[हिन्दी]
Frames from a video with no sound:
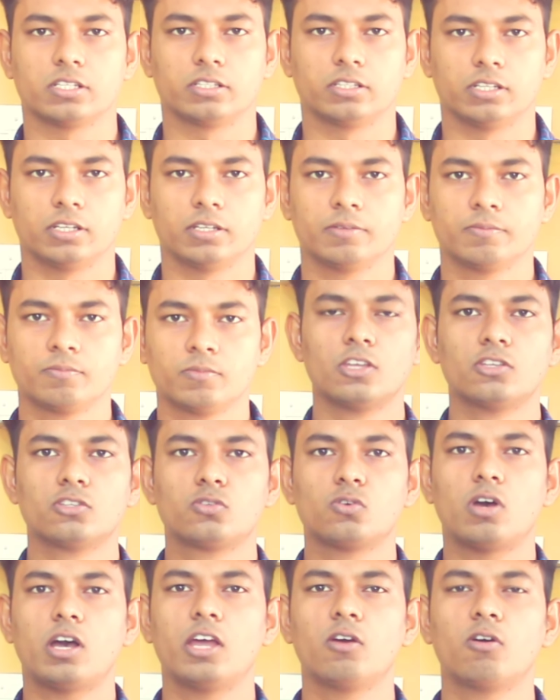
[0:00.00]
सकता है
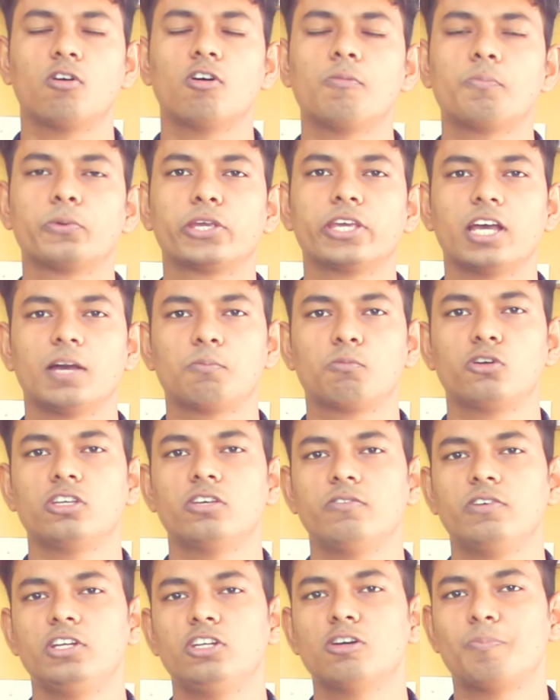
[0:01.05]
सो आई होप कि आपको
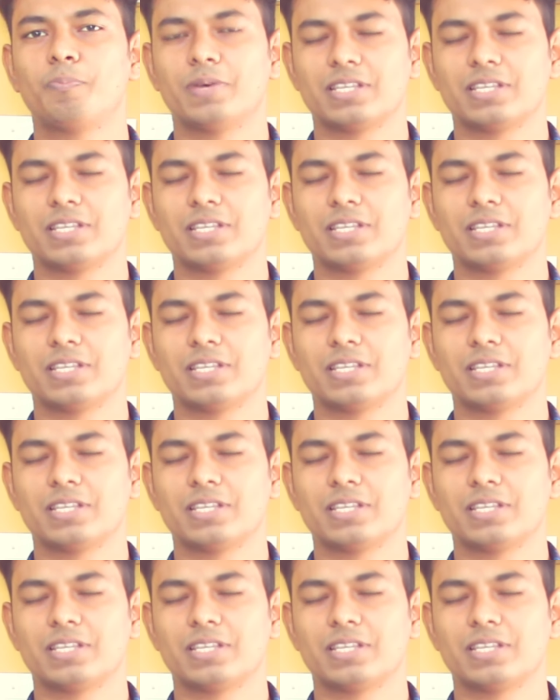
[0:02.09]
ये वीडियो